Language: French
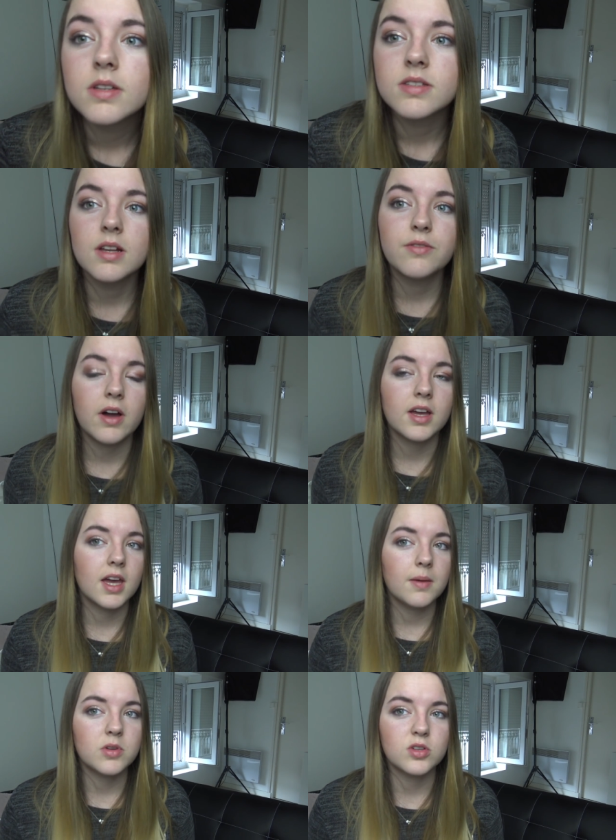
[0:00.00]
C'est le fard
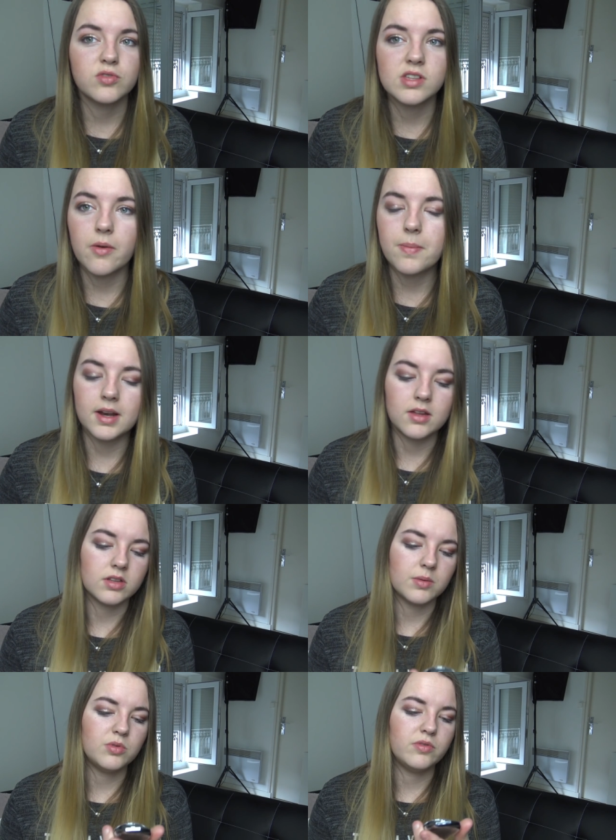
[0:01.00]
crème que je vous avais parlé en
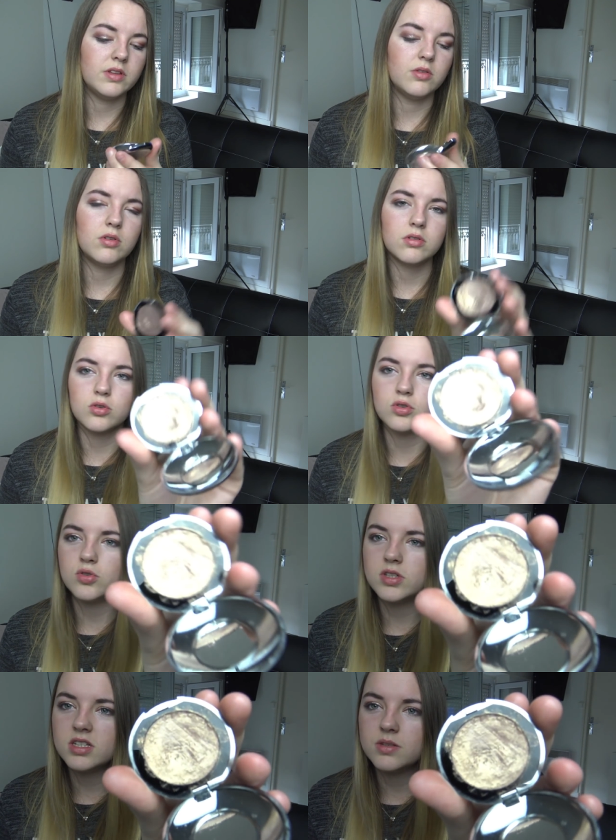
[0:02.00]
début de vidéo, que
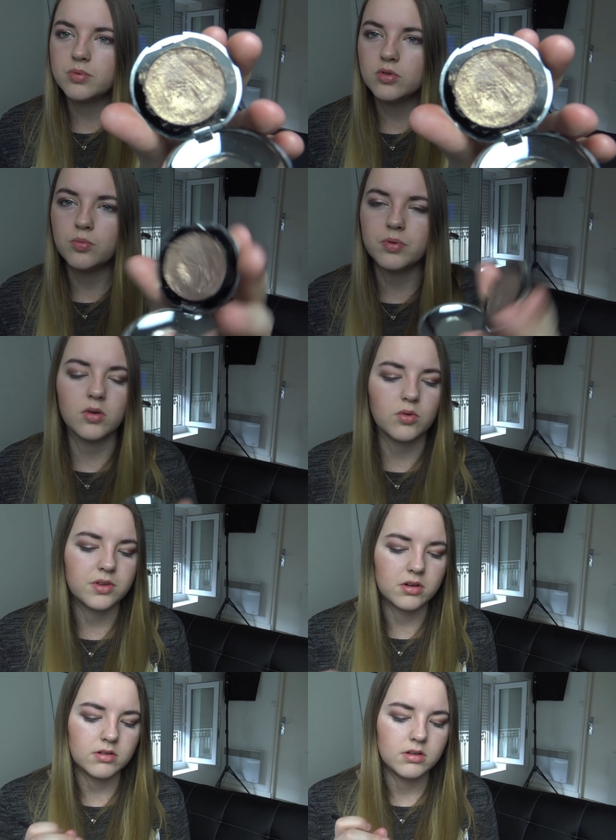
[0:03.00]
j'utilise plus depuis
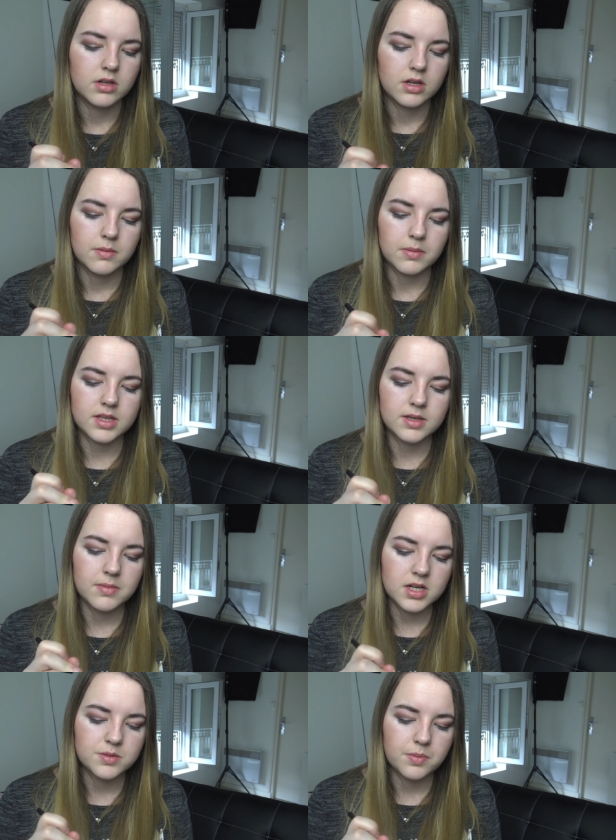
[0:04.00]
longtemps, mais qui
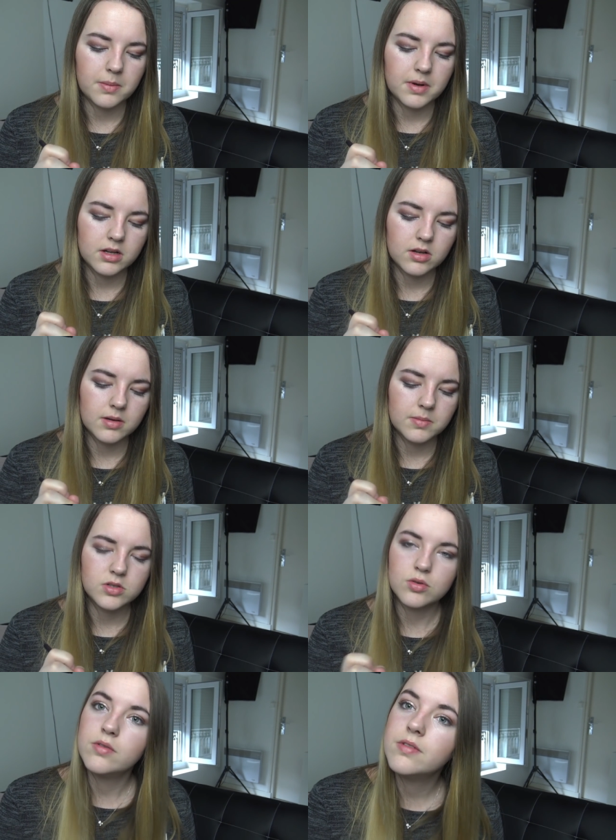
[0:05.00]
marche pas mal quand même,
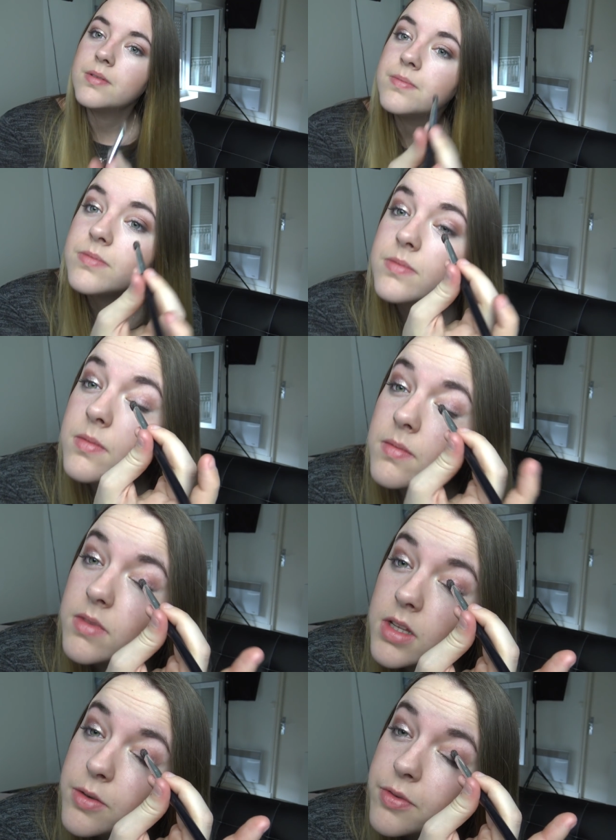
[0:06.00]
je trouve.
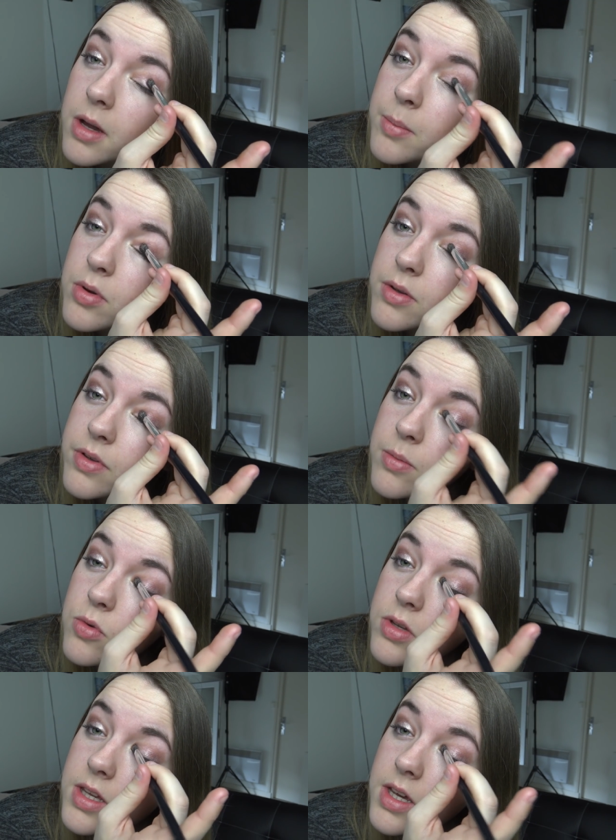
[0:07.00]
Il fait un peu effet
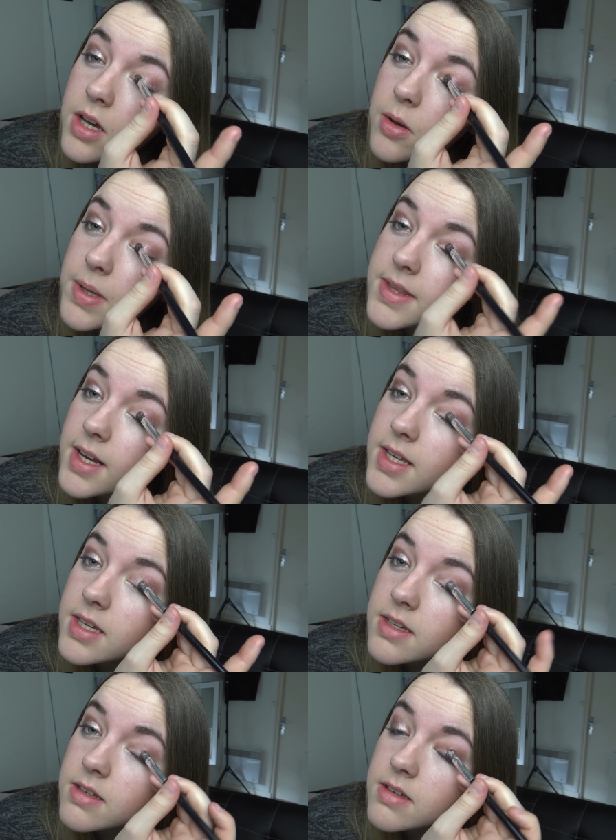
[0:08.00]
mouillé euh,
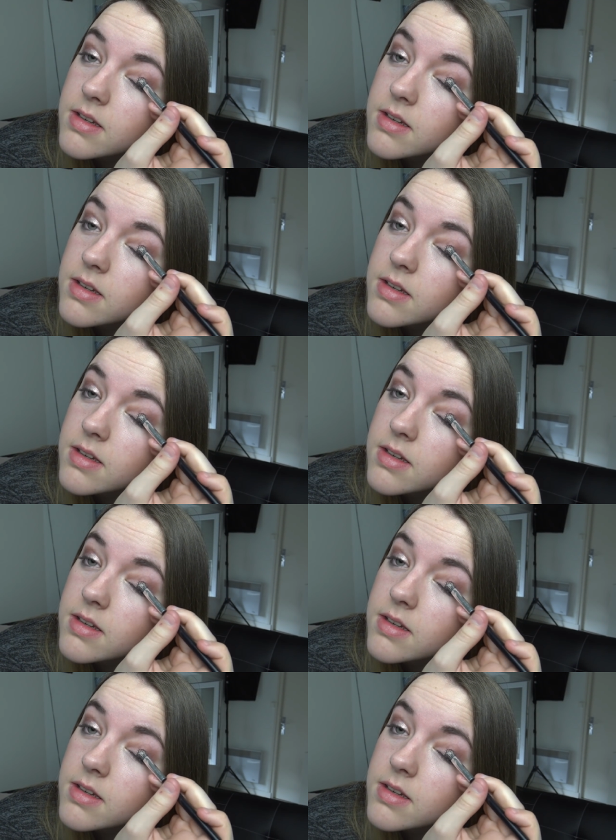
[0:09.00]
métallique.